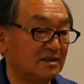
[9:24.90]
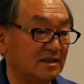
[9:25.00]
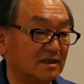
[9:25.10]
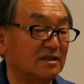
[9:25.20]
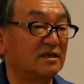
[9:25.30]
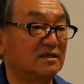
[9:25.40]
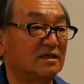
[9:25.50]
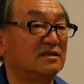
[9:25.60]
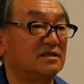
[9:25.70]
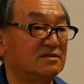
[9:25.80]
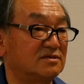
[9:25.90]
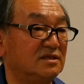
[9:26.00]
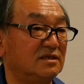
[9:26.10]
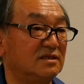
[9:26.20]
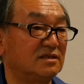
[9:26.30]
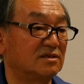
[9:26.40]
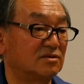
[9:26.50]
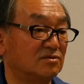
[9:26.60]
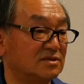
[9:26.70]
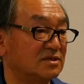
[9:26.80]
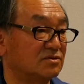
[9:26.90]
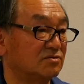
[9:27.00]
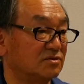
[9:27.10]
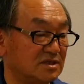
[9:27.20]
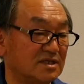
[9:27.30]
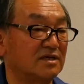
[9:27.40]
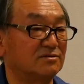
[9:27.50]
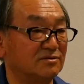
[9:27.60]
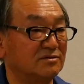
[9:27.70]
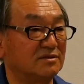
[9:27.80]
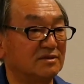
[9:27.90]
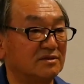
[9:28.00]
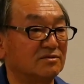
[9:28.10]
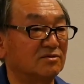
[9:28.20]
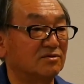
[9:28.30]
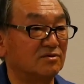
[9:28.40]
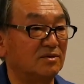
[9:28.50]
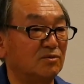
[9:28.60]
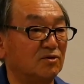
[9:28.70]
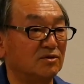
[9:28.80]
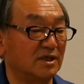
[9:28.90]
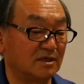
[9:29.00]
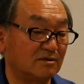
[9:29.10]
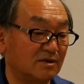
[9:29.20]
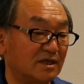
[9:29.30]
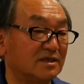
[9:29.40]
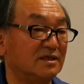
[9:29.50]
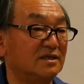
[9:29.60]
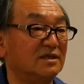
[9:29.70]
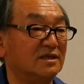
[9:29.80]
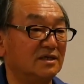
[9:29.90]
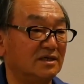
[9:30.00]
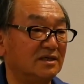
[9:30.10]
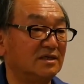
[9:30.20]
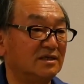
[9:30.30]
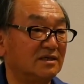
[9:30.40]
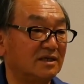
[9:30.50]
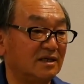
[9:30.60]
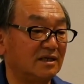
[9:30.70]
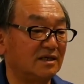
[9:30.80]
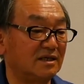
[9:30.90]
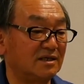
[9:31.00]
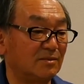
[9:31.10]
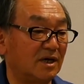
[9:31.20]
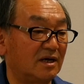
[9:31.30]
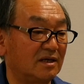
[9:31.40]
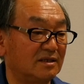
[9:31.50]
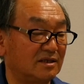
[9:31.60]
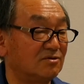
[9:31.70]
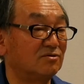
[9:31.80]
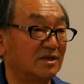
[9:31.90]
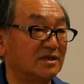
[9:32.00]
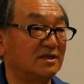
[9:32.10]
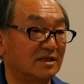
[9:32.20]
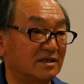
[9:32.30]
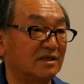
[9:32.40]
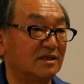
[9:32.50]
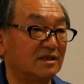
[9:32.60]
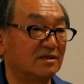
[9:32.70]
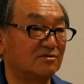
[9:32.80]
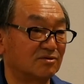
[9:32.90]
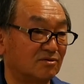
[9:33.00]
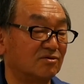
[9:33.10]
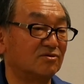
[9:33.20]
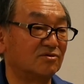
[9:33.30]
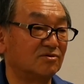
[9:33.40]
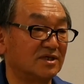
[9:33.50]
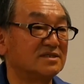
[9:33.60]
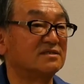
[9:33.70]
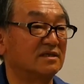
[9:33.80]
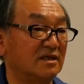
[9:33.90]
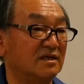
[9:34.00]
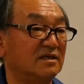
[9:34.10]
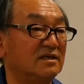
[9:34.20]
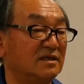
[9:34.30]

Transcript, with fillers: やっていきたいですし、当然そのリサイクルっていうところはもうできる限り、えー、今できる限りやっているところですんで、